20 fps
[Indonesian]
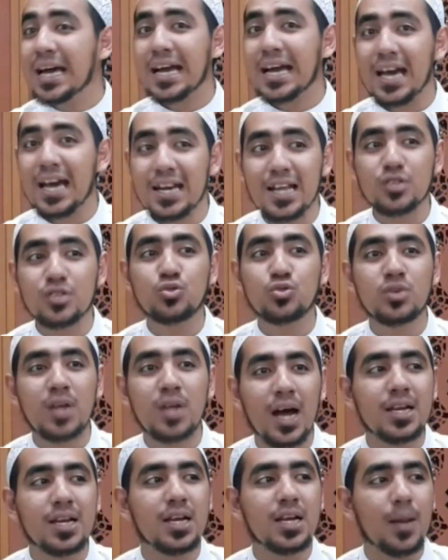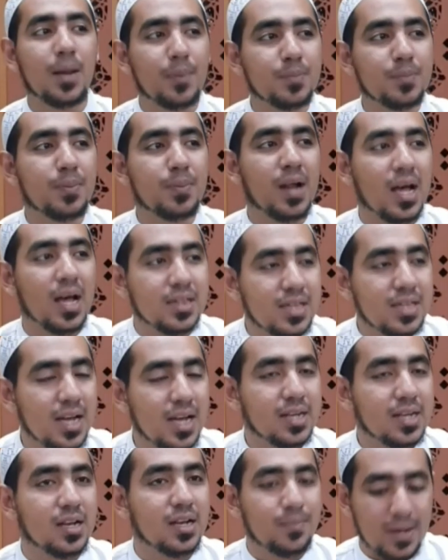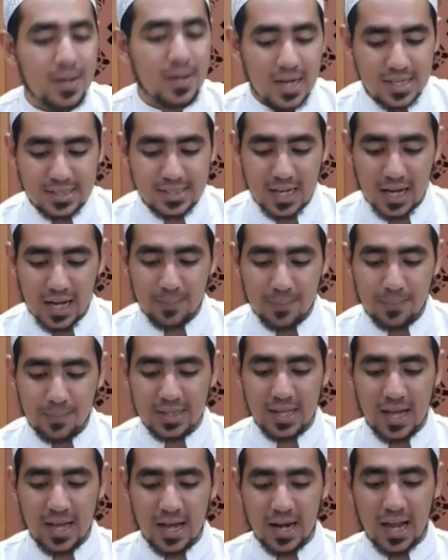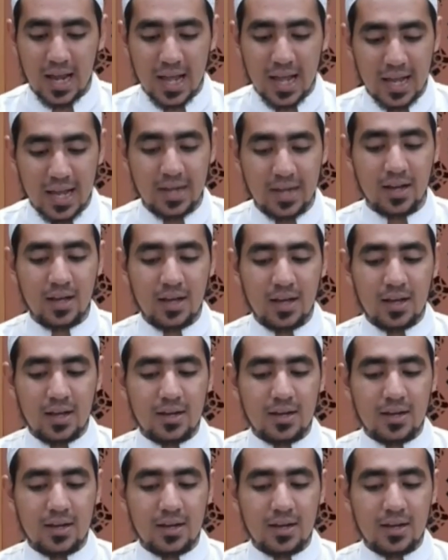karena sudah ada dapat perhatian daripada sahabat yang lain